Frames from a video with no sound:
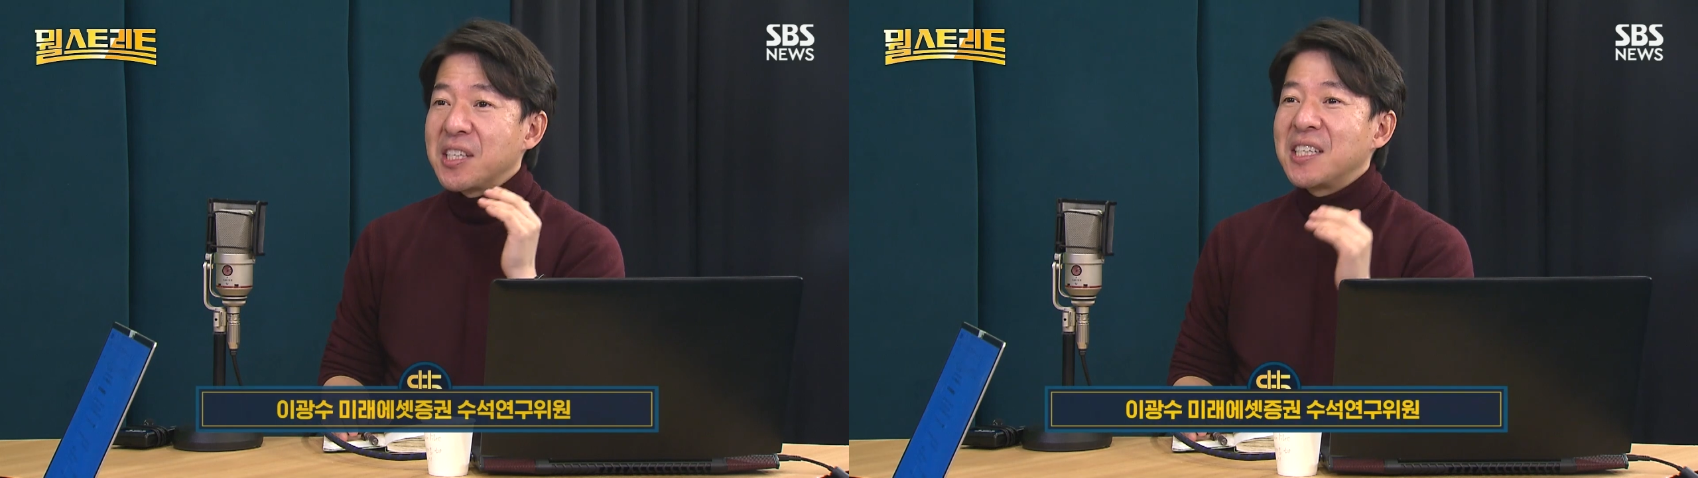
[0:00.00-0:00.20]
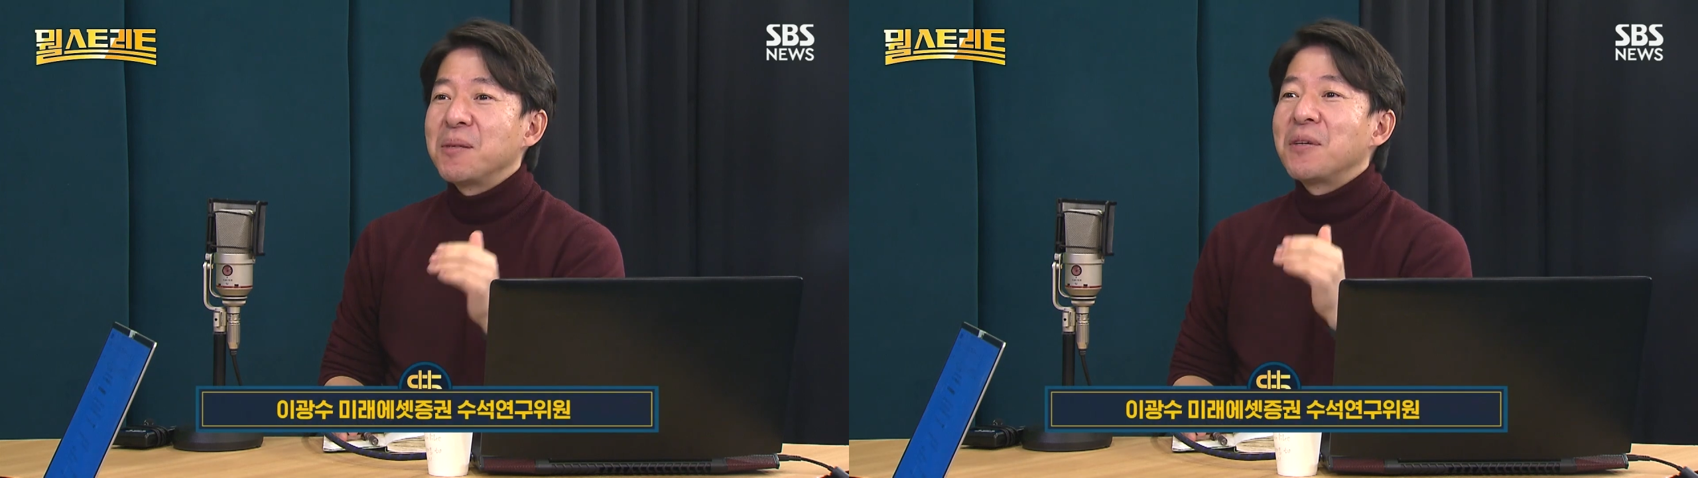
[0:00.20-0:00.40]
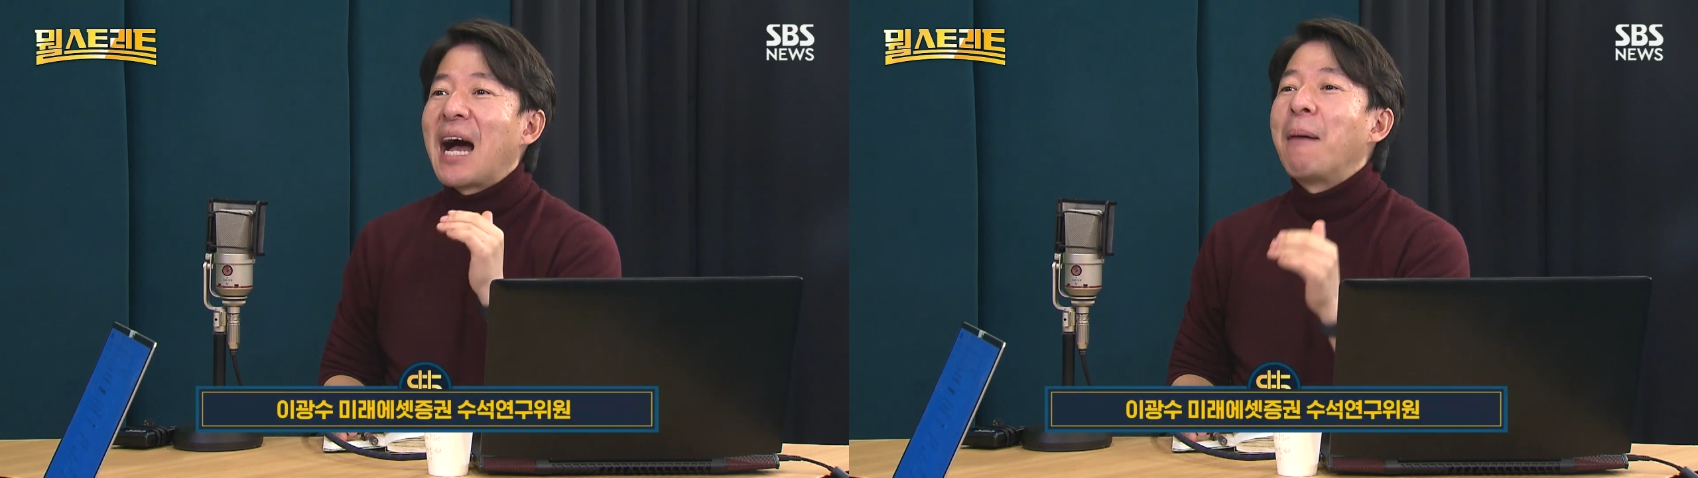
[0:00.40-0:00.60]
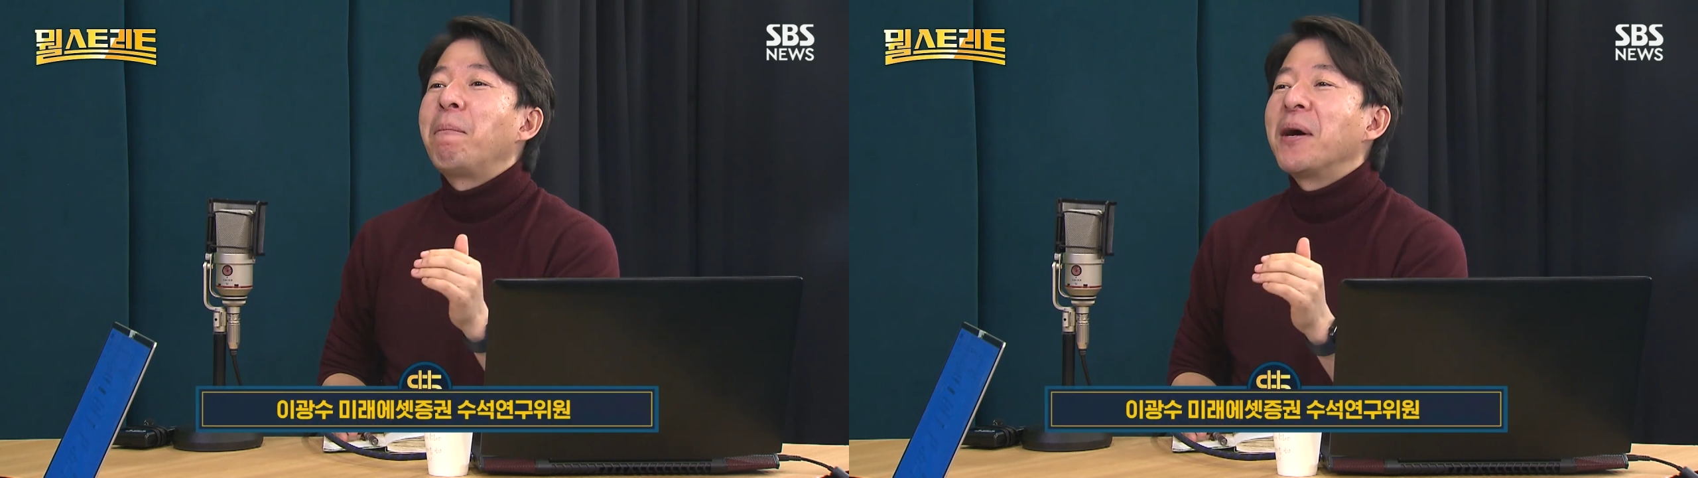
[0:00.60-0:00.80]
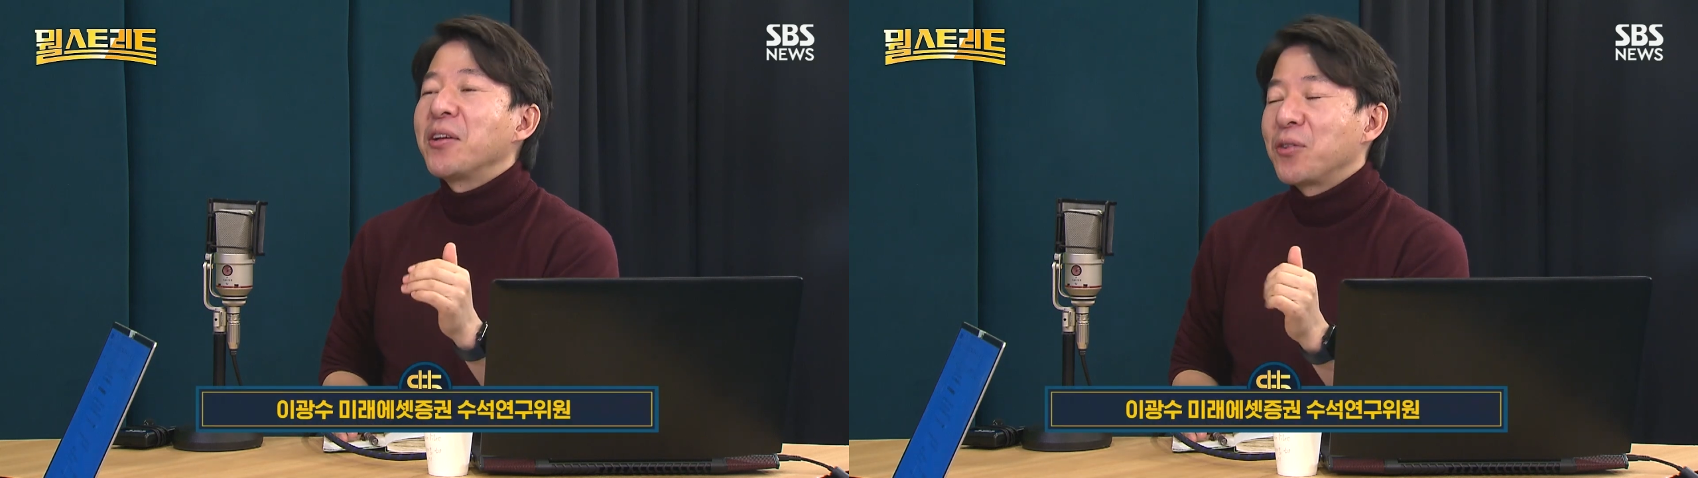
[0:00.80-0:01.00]
집을
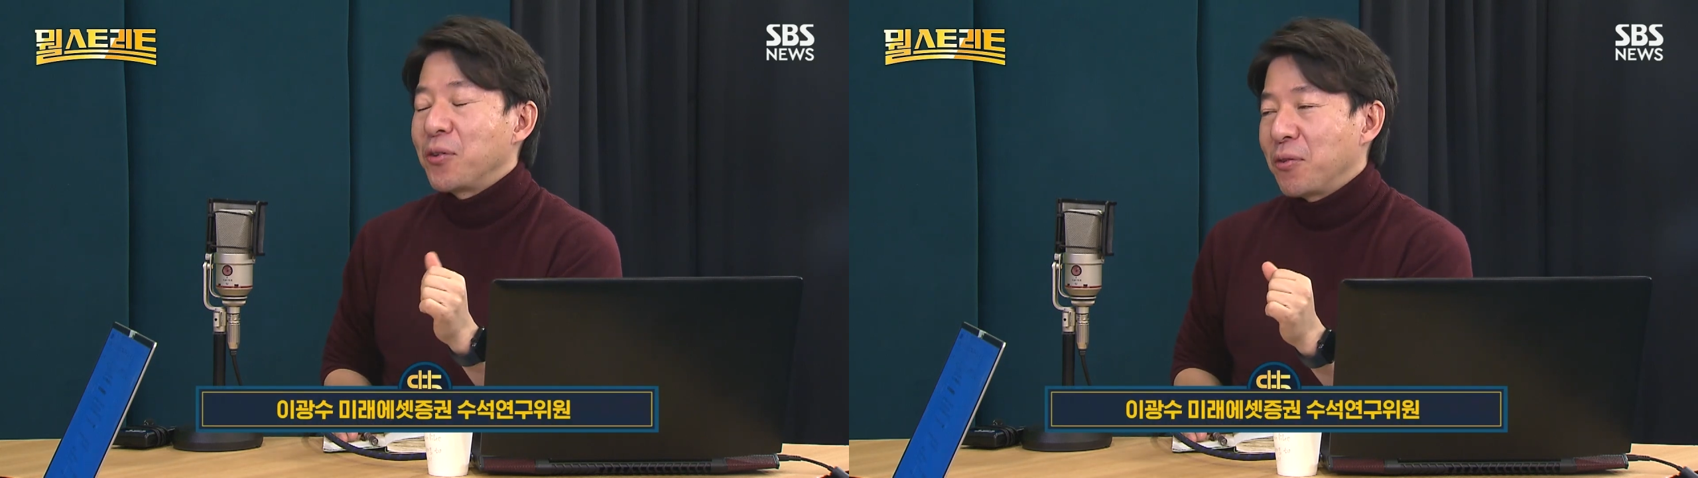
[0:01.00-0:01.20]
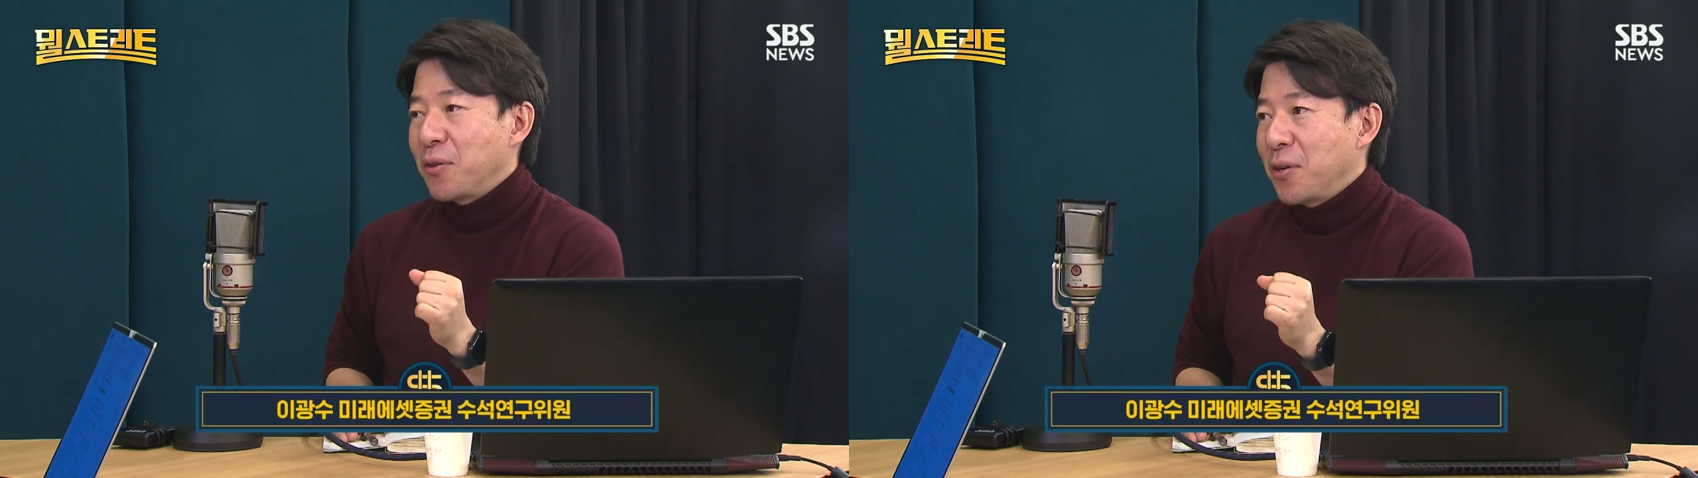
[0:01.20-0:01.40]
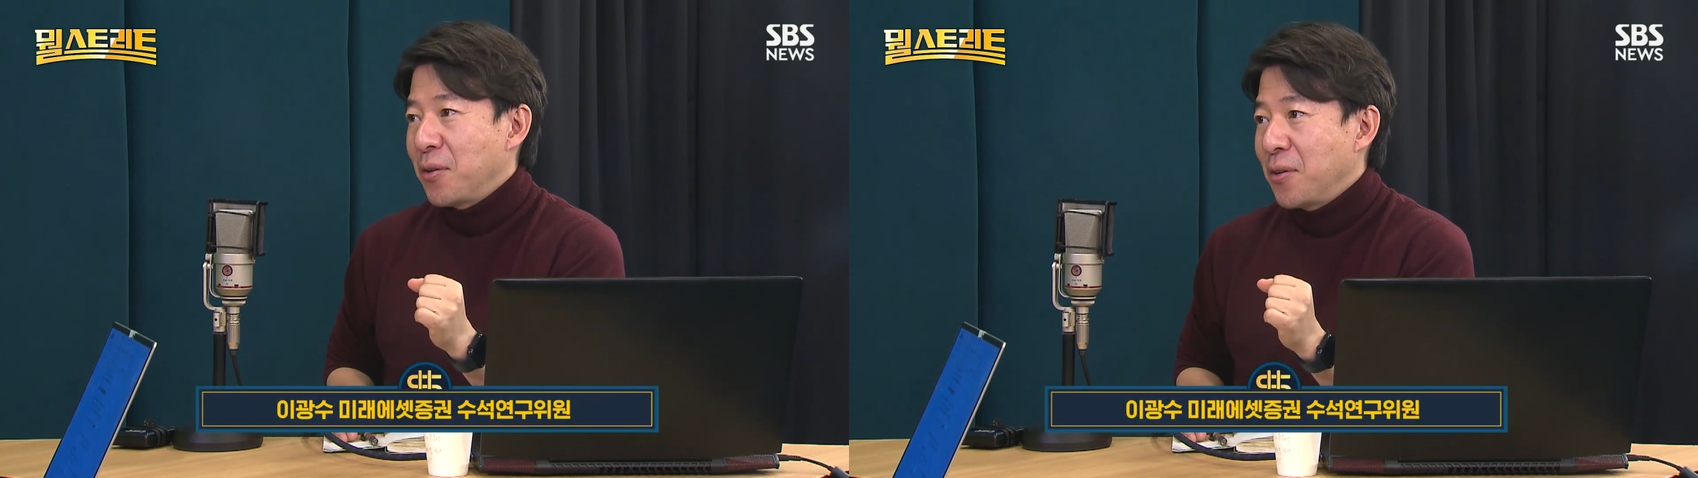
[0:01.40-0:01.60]
안 팔았던 거예요.